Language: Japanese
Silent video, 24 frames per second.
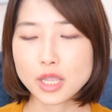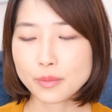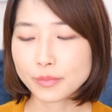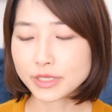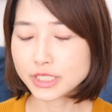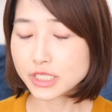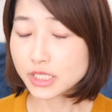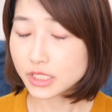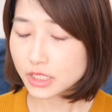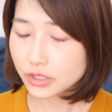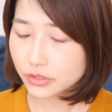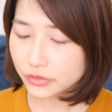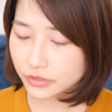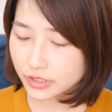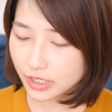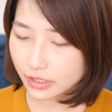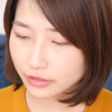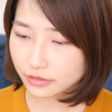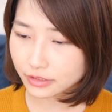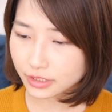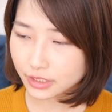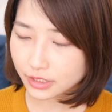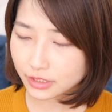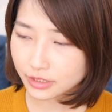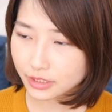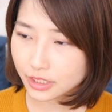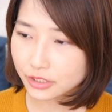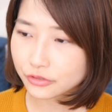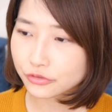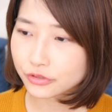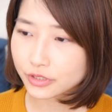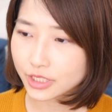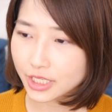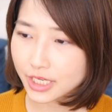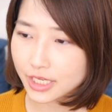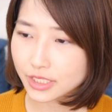まあ、人気の作品な
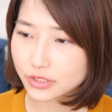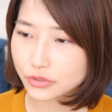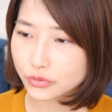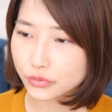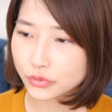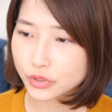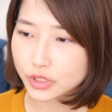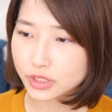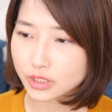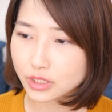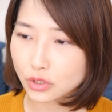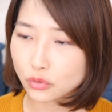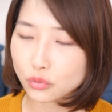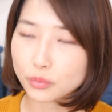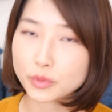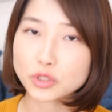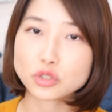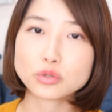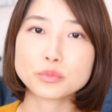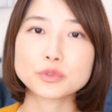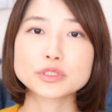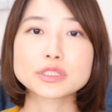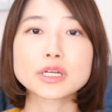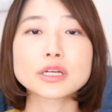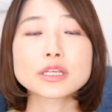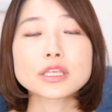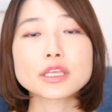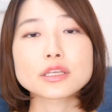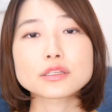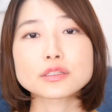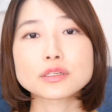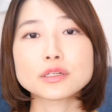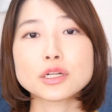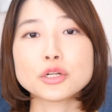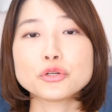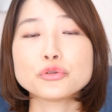のでそういったコメントも散
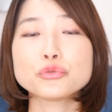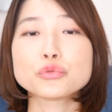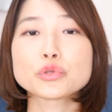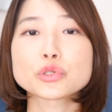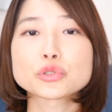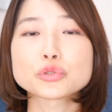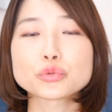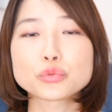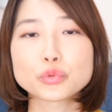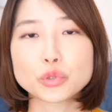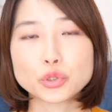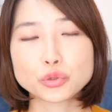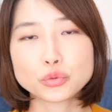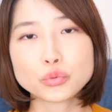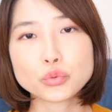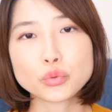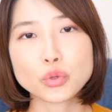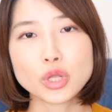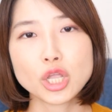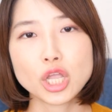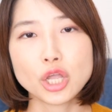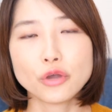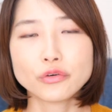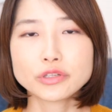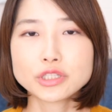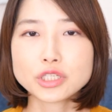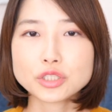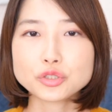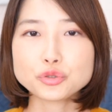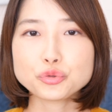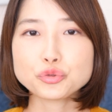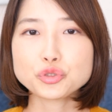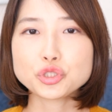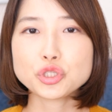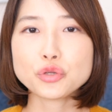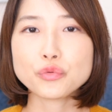見されるんでしょうけど、
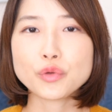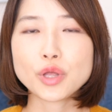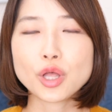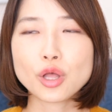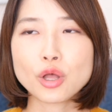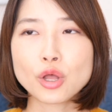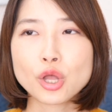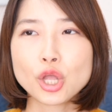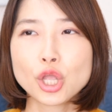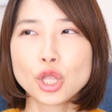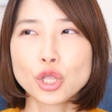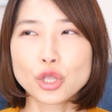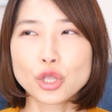私としては